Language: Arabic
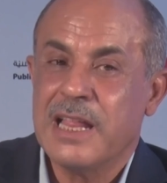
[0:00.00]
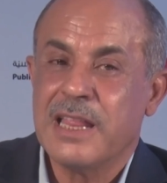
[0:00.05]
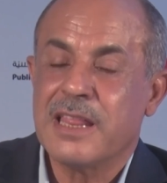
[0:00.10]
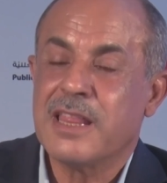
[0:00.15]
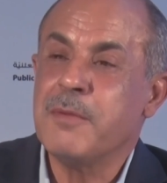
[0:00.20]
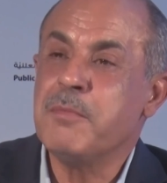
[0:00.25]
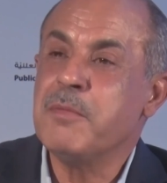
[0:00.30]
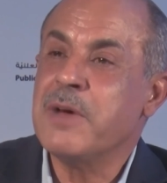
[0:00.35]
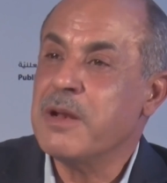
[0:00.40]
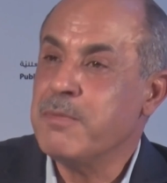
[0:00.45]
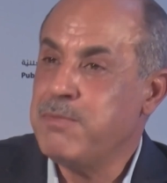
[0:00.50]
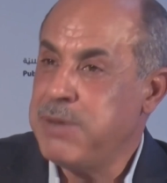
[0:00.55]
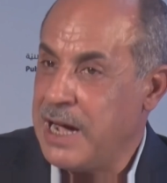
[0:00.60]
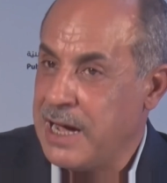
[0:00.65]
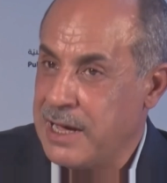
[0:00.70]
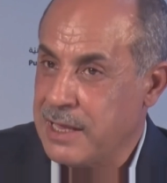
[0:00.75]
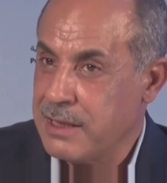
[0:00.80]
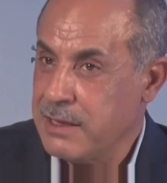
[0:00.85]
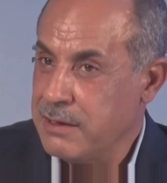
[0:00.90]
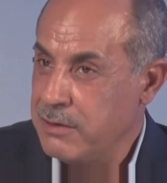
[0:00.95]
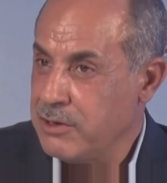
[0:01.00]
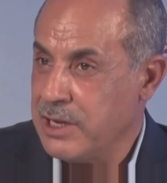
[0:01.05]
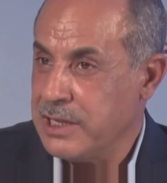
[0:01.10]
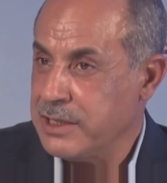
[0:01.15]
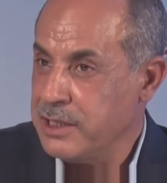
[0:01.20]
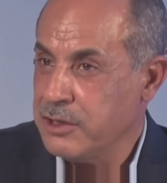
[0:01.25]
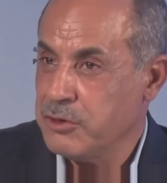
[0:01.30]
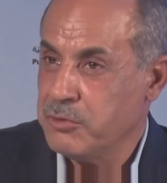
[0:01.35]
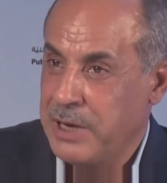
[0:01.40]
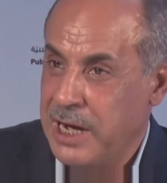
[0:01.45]
ثم البعض
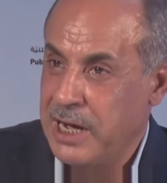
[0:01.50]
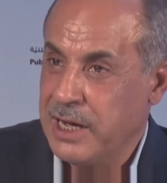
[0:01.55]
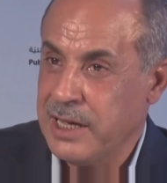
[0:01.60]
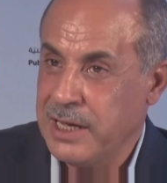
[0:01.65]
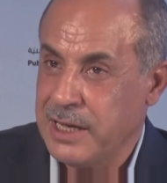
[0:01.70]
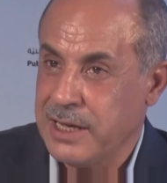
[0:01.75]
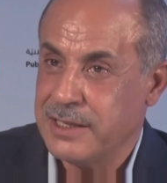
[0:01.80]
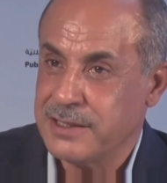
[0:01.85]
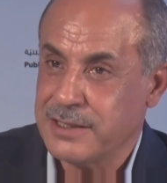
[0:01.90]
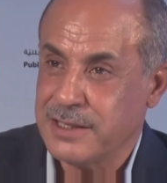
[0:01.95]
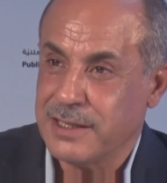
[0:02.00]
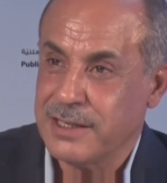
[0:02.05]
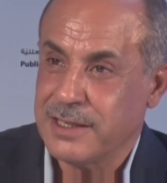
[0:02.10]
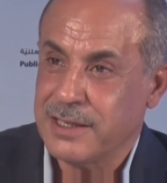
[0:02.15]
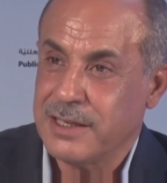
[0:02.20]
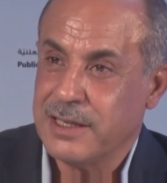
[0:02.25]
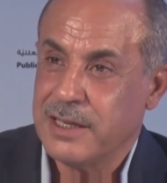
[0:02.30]
نعطيكم حقيقة زاد